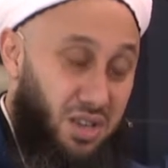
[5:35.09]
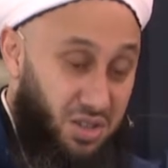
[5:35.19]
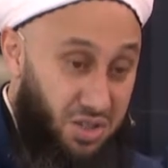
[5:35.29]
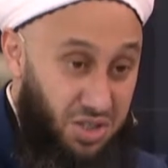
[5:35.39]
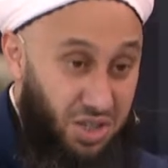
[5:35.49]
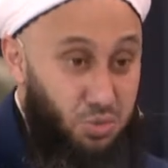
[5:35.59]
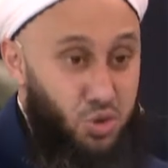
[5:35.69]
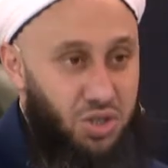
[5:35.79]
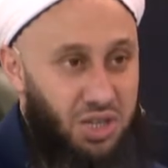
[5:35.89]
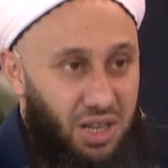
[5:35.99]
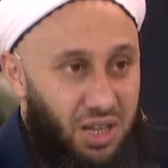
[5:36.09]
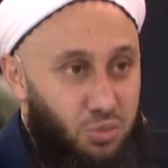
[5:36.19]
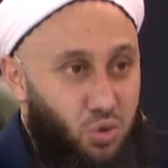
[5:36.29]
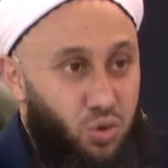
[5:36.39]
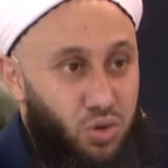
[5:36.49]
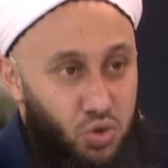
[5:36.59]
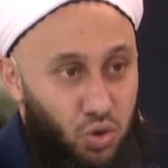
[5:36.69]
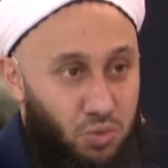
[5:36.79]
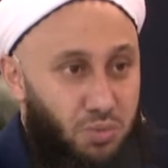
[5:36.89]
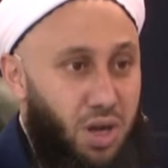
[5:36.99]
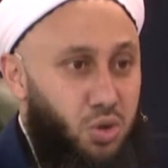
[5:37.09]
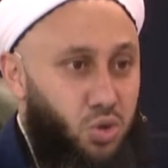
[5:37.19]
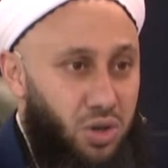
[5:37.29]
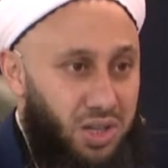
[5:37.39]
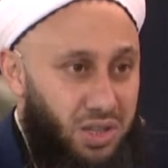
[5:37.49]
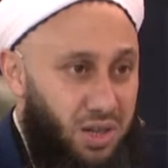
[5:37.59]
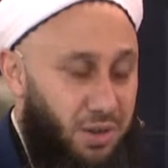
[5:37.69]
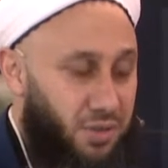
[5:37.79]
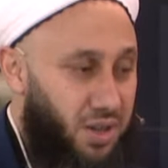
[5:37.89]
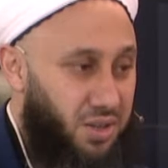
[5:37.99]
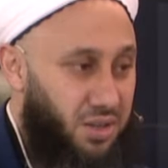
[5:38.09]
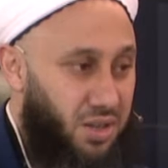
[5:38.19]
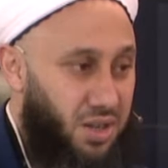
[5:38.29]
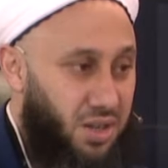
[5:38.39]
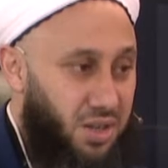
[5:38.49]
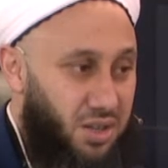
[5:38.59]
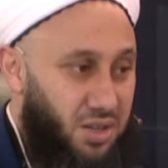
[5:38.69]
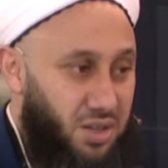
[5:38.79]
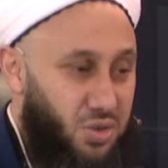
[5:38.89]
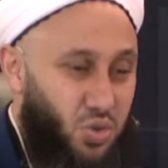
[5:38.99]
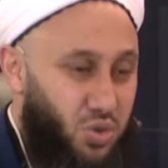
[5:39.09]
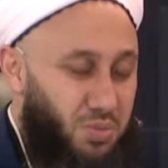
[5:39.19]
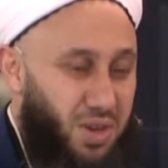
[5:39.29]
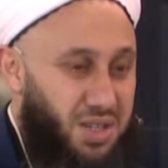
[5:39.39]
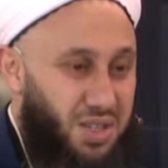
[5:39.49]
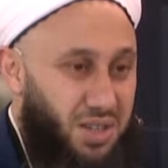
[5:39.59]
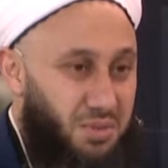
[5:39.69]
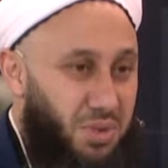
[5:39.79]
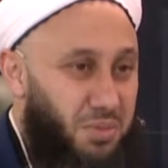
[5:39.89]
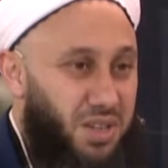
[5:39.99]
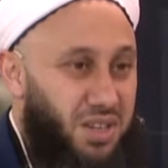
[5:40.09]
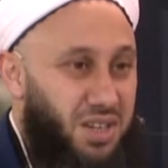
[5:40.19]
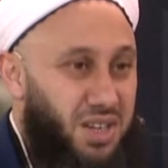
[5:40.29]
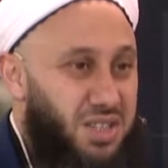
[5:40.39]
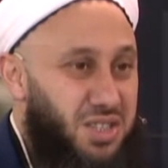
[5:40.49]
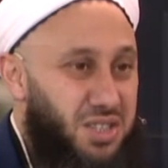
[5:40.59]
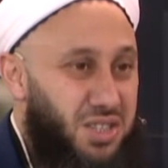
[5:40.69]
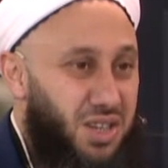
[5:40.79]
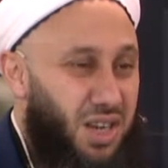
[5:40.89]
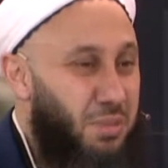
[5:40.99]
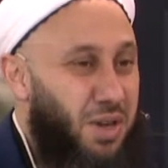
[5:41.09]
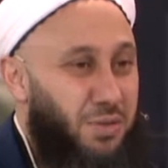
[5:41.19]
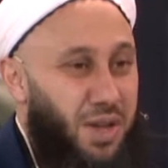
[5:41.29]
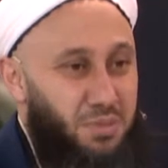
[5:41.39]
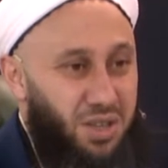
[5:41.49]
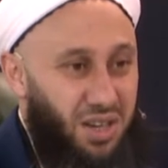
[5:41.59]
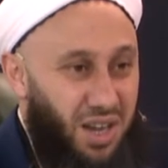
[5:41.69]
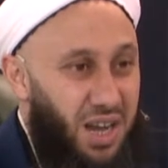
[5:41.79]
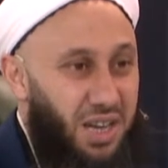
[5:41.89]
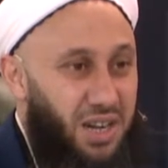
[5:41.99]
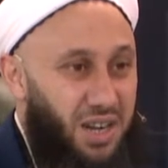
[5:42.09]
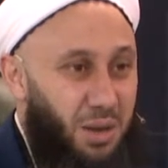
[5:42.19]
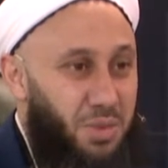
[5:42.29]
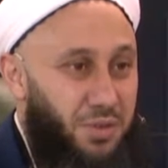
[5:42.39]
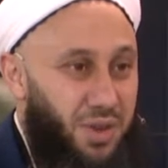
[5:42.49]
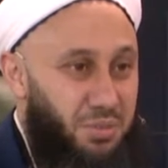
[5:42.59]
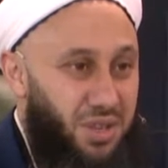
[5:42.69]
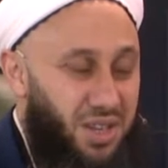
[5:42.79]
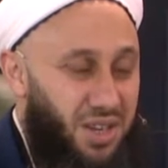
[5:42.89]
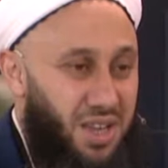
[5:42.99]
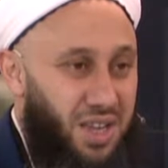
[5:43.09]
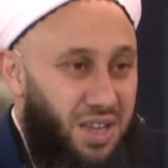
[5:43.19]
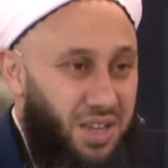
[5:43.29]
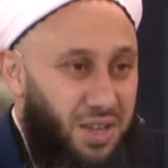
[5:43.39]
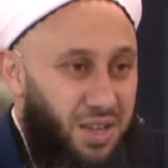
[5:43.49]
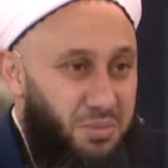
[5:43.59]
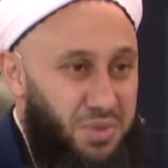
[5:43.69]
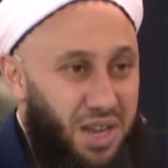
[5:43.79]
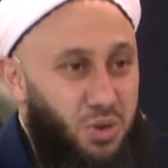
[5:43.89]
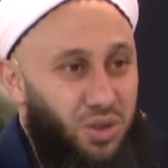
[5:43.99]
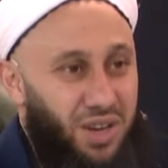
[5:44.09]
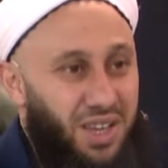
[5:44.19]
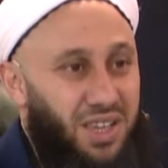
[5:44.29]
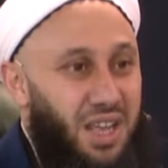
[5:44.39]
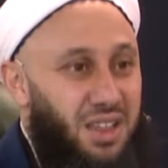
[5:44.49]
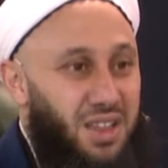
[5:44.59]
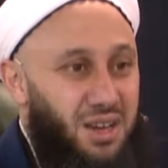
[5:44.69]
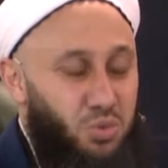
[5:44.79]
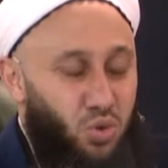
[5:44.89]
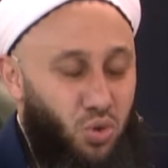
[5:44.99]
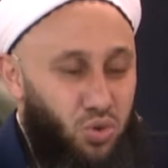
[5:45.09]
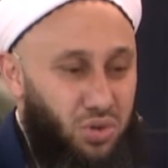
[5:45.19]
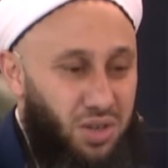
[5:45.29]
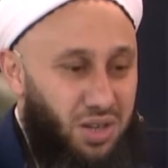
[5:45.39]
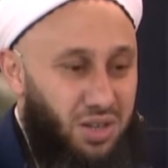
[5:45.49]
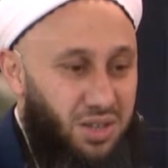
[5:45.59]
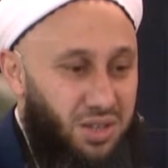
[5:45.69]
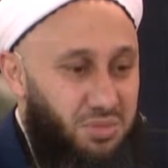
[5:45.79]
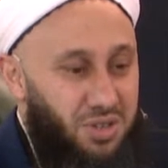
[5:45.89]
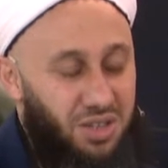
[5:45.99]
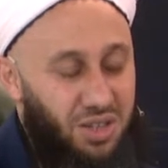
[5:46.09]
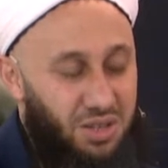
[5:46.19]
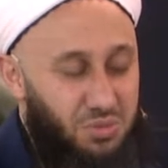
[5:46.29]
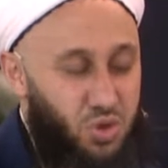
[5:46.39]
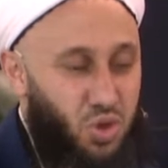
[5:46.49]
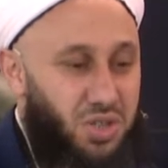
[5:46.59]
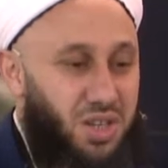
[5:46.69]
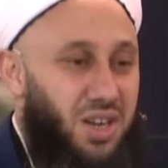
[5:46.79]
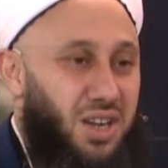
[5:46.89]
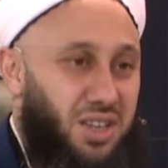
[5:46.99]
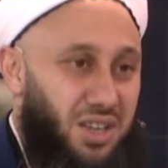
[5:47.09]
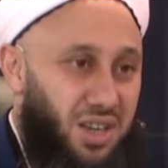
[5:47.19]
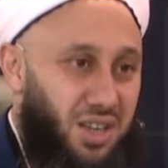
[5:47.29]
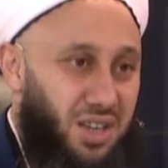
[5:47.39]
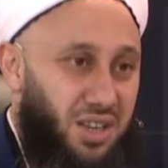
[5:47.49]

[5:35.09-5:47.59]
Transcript: Kızlarımız özellikle bu konuda evet. çok mağdur olan taraflardır. Ee, çünkü bazen babalarına iz, e, haber vermeden, ailelerine haber vermeden e, birey olarak kendileri bu konuda e, bir takım sözlere kanarak